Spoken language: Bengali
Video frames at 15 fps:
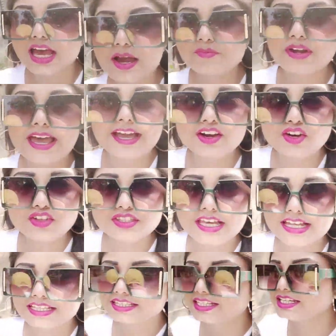আমরা এখন
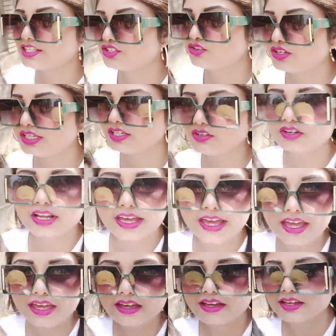যাচ্ছি স্কুটি
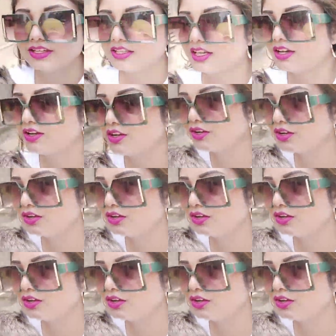করে তো